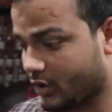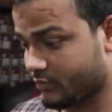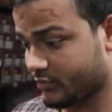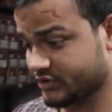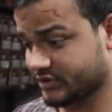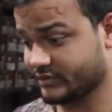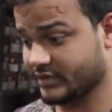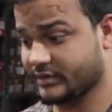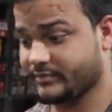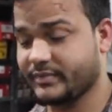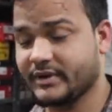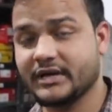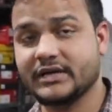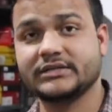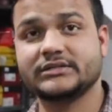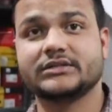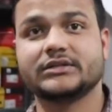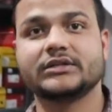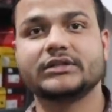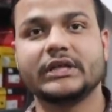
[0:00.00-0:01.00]
ऑलमोस्ट हमारे
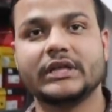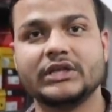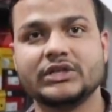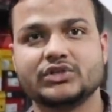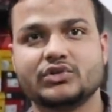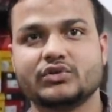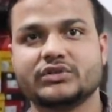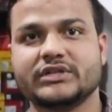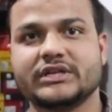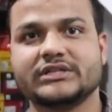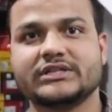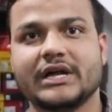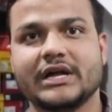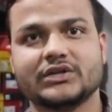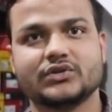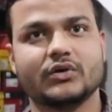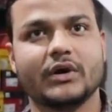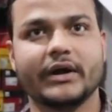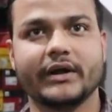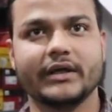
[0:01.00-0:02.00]
पास 300 से
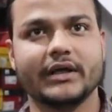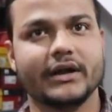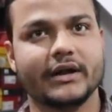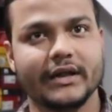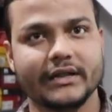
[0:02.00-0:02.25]
400 आर्टिकल